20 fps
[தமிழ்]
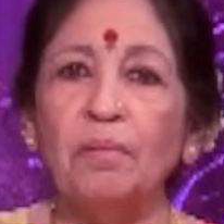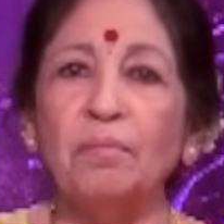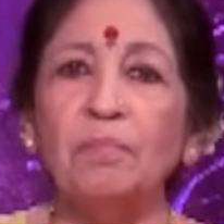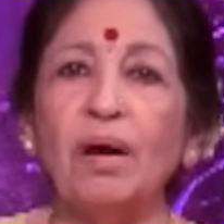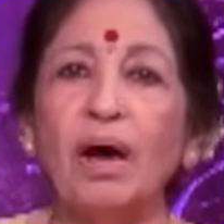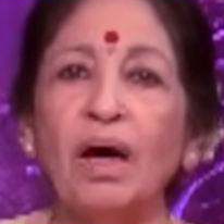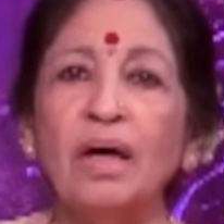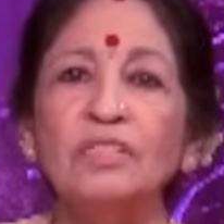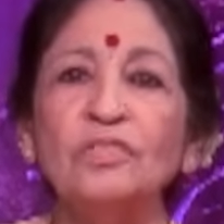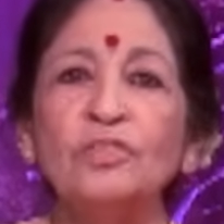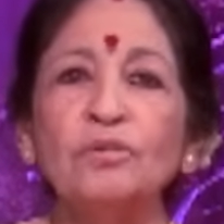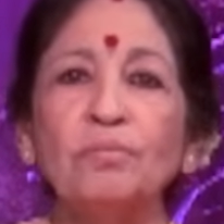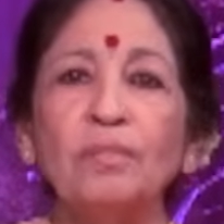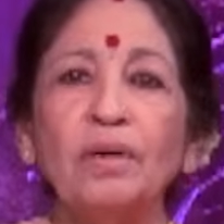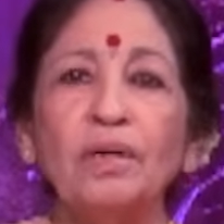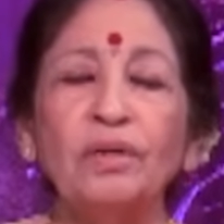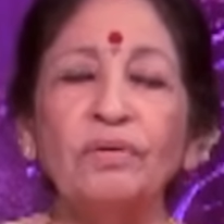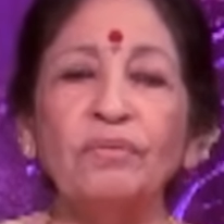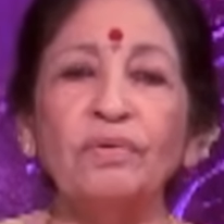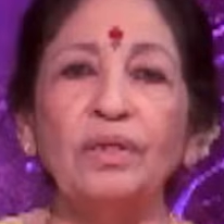மாசு
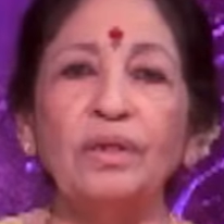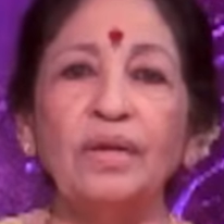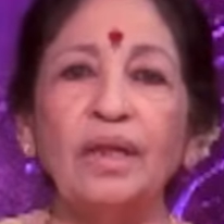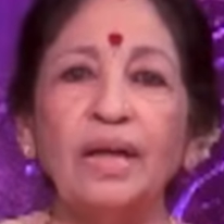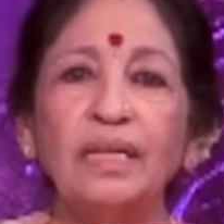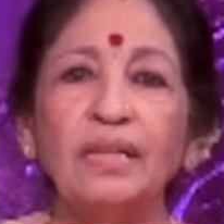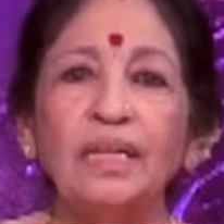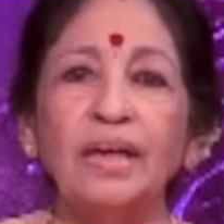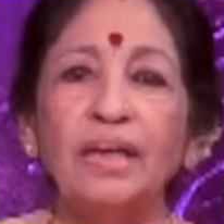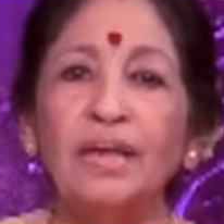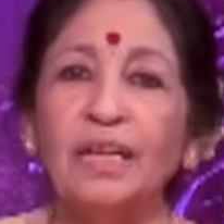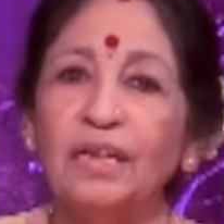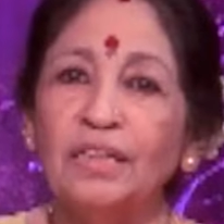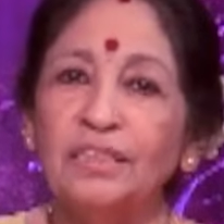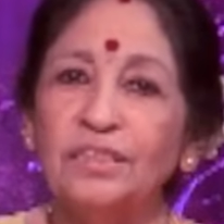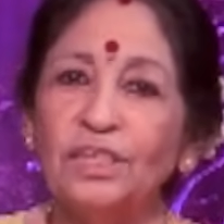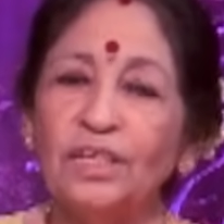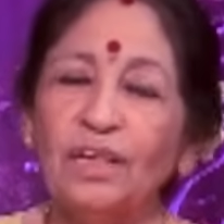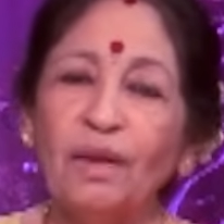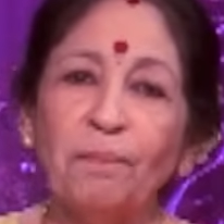மருவு இல்லாத
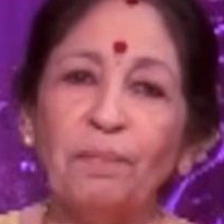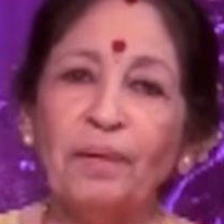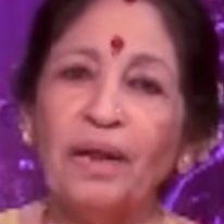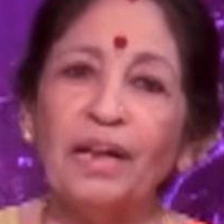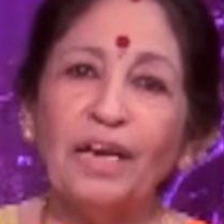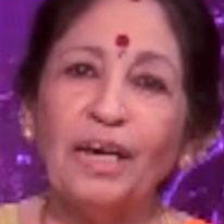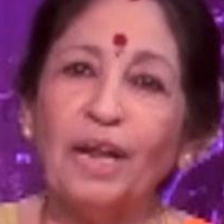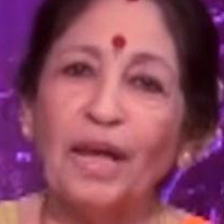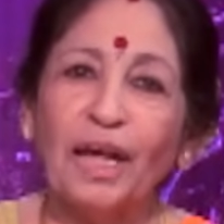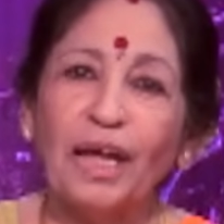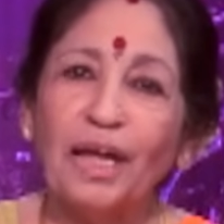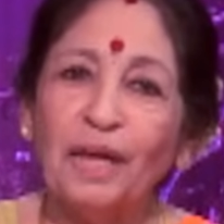சின்ன பிள்ளைங்கள